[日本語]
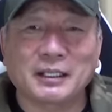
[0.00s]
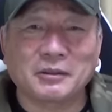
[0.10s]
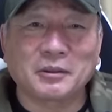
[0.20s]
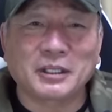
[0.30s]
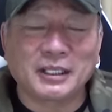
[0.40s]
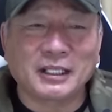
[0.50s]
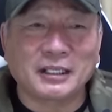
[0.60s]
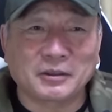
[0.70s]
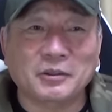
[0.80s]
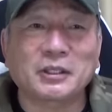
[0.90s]
けど日高
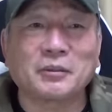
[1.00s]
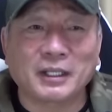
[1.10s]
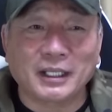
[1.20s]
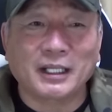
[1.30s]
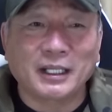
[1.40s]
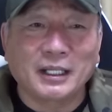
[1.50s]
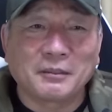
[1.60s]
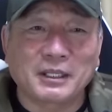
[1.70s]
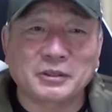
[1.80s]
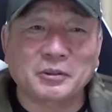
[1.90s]
にとってはね、
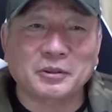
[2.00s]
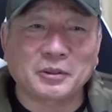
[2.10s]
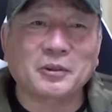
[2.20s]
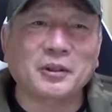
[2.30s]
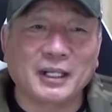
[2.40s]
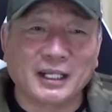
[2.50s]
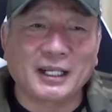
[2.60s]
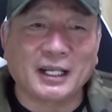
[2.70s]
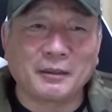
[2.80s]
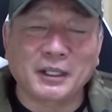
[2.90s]
まあ、そういうところか
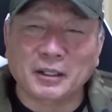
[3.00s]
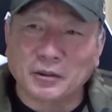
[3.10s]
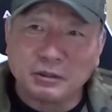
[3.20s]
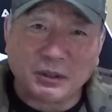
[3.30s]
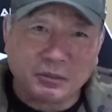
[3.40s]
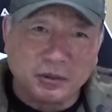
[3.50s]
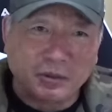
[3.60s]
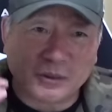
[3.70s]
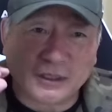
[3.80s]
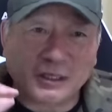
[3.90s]
ら、まあ、広島
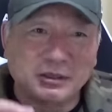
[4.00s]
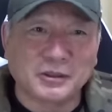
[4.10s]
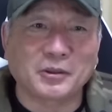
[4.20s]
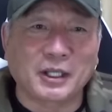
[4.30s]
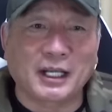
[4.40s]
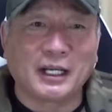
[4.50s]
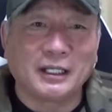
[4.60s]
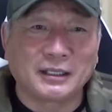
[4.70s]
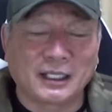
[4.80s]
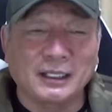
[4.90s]
も選手層が
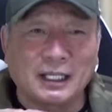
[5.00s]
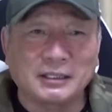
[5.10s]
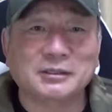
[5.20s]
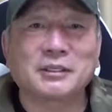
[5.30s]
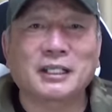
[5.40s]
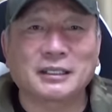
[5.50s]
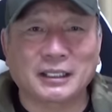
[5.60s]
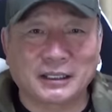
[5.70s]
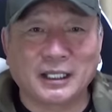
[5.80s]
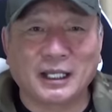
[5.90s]
だんだん厚くなって
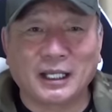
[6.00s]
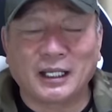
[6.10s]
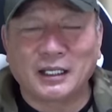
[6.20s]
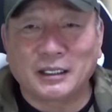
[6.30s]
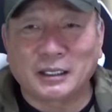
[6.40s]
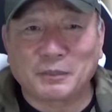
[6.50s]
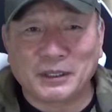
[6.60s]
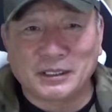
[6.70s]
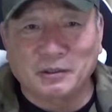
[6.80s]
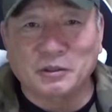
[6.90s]
きて、うん、で
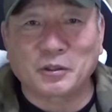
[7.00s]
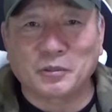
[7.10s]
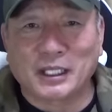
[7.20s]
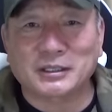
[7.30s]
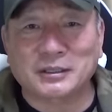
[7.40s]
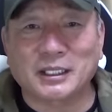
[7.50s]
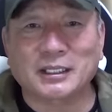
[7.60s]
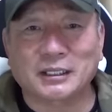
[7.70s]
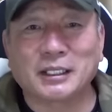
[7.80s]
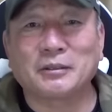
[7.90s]
ピッチャーの層も厚くなっ
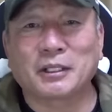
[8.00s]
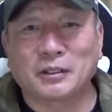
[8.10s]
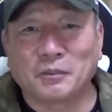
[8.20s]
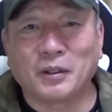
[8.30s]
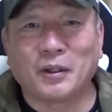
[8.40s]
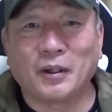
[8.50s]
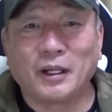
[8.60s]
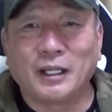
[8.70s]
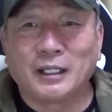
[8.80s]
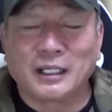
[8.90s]
てきてるけども、うん
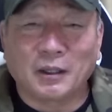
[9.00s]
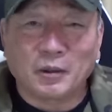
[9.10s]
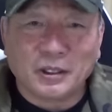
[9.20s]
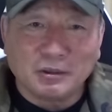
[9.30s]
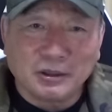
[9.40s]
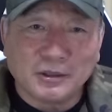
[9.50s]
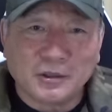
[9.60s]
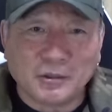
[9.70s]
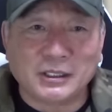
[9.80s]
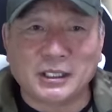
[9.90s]
うん、いやオリックスよ
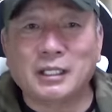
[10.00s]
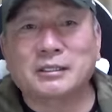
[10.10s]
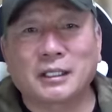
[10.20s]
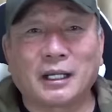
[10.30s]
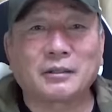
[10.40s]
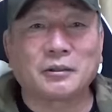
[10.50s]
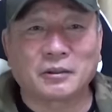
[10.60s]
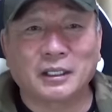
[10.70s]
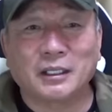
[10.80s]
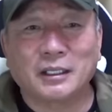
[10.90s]
りはチャンスがあるよね